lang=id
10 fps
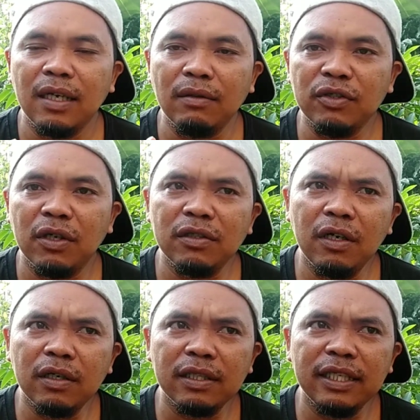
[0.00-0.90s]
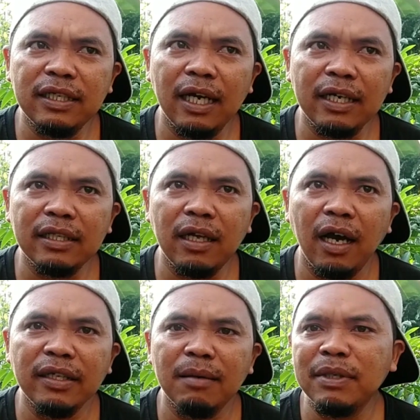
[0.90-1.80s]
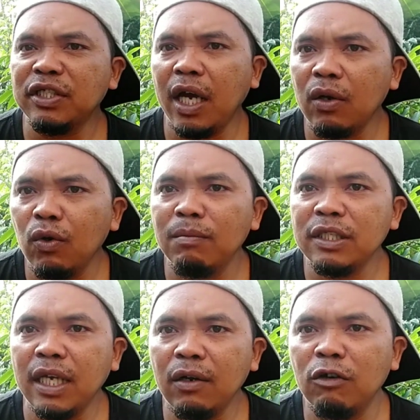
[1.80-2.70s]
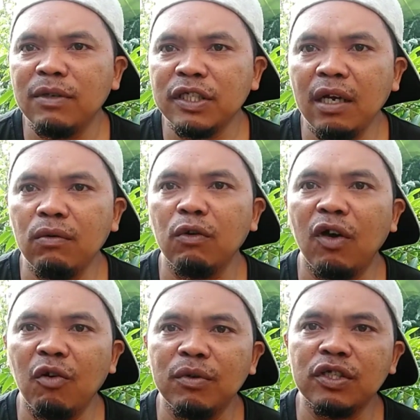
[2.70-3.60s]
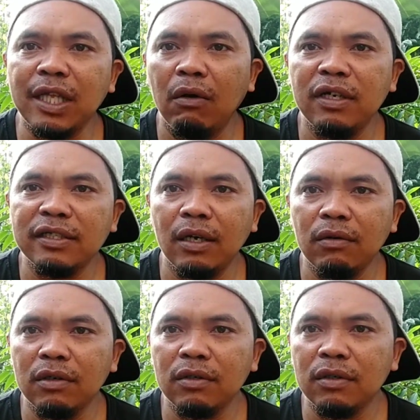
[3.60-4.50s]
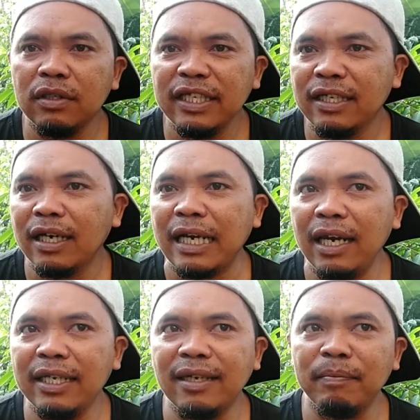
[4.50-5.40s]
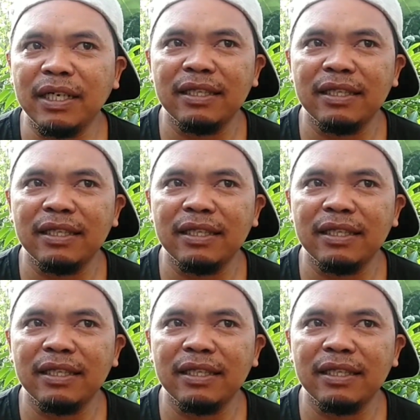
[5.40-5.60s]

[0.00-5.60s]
Satu contoh ketika kita hanya mencangkul, mencangkul, mencangkul Walaupun setahun dicangkul tiga kali Tapi